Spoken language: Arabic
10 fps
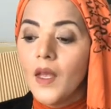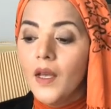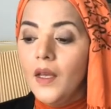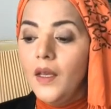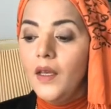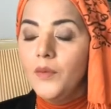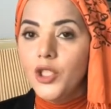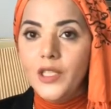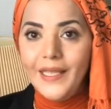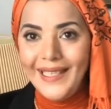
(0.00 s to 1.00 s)
آه،
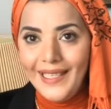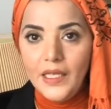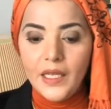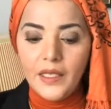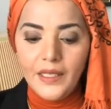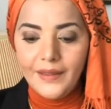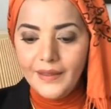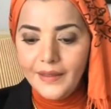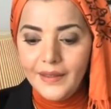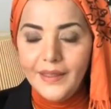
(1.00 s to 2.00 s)
مش تنقليه يعني
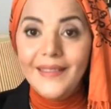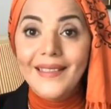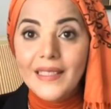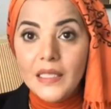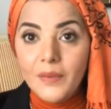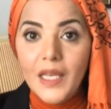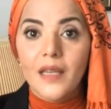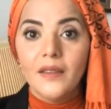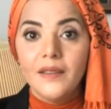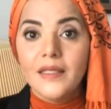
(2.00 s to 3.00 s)

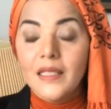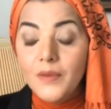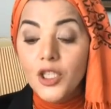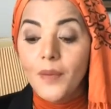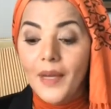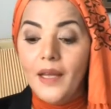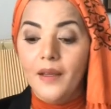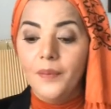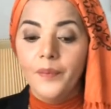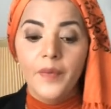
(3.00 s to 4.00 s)
ترسميها ترسمي شبهها
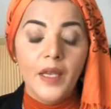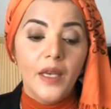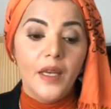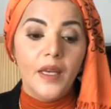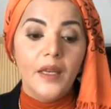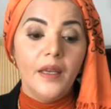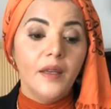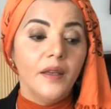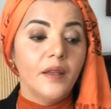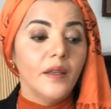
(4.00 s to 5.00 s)

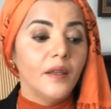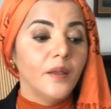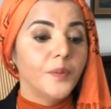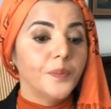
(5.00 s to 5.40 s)
آه،